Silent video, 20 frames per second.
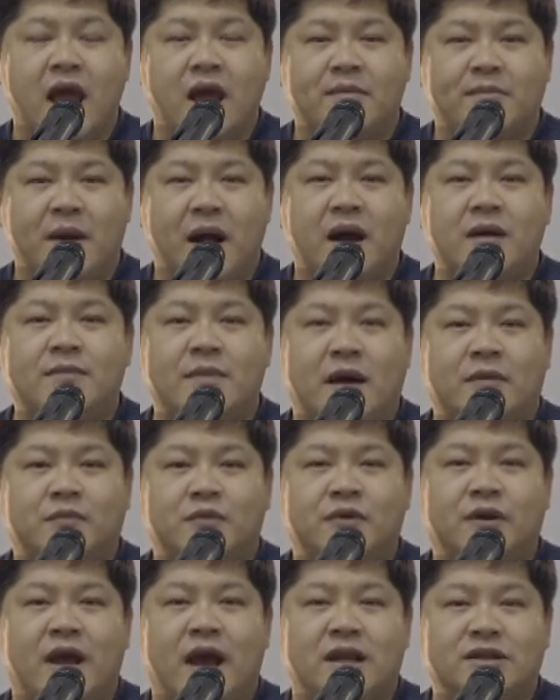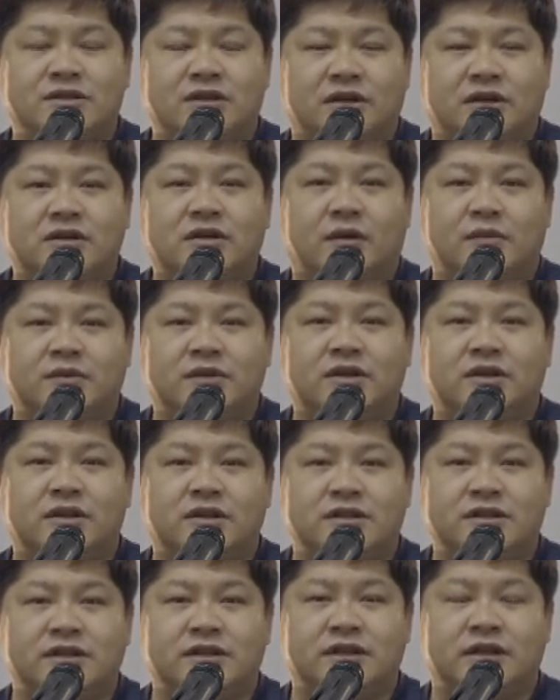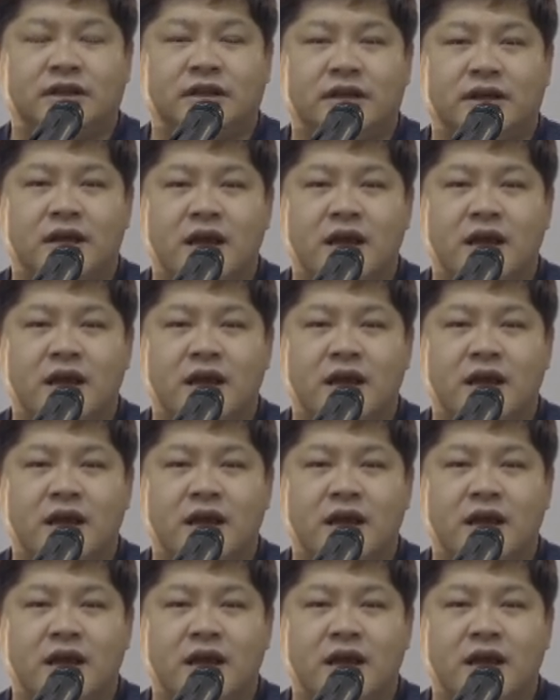마음 아프게 한 적은 없었는지,